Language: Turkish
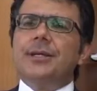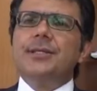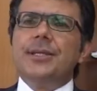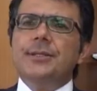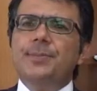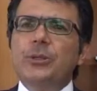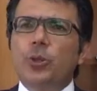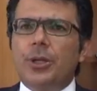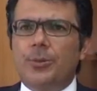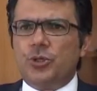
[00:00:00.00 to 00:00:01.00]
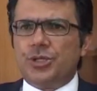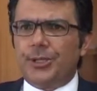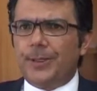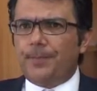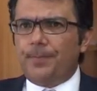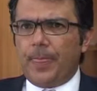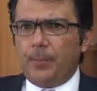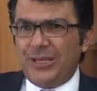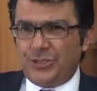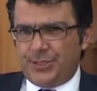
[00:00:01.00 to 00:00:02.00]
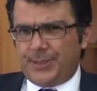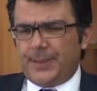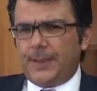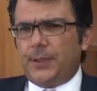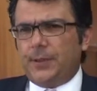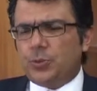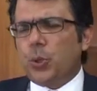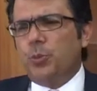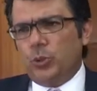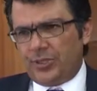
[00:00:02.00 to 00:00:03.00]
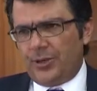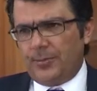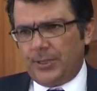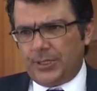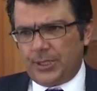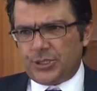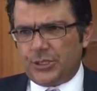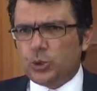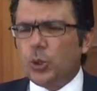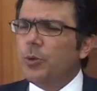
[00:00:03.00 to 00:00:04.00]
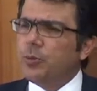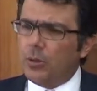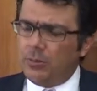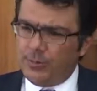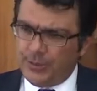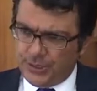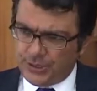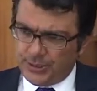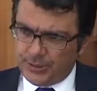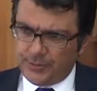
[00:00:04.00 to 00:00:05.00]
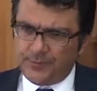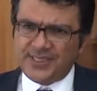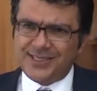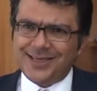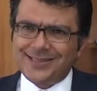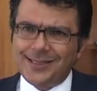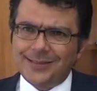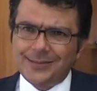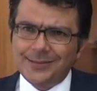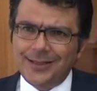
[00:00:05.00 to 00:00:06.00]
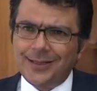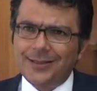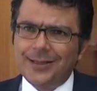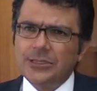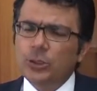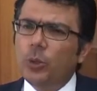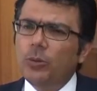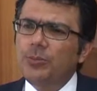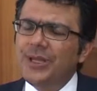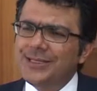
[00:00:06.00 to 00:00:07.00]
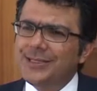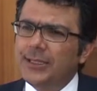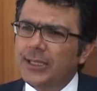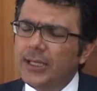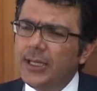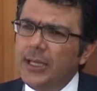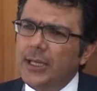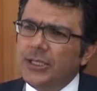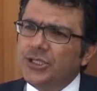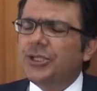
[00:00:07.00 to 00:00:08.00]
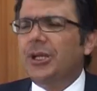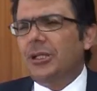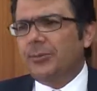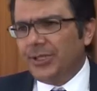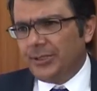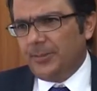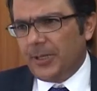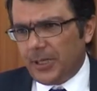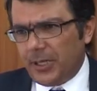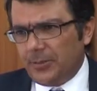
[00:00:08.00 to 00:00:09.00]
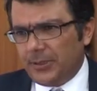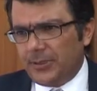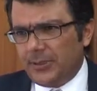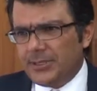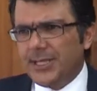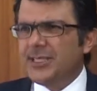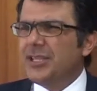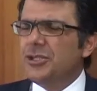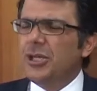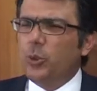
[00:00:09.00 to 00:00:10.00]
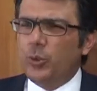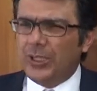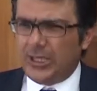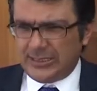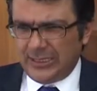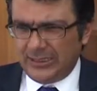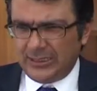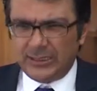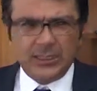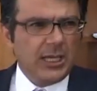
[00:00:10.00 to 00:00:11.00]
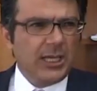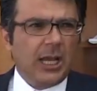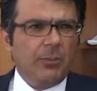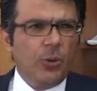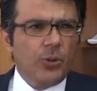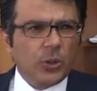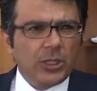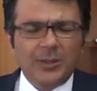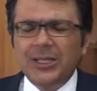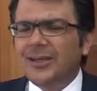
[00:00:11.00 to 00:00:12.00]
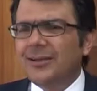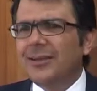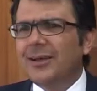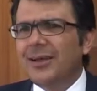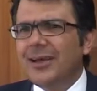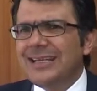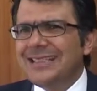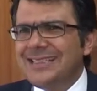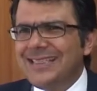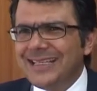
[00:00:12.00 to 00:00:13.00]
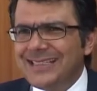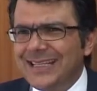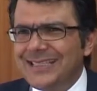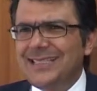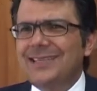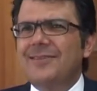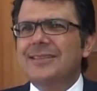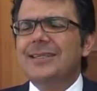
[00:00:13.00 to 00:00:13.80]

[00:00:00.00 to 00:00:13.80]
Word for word: ederseniz bir dönem önce mecliste çok büyük travmalar yaşandı, çok büyük problemler yaşandı ve siyaset neredeyse toplum nezdinde ciddi anlamda itibar kaybetti. Siyasetçiye güven azaldı. Evet. Kamuoyu yoklamalarında siyasetçi ve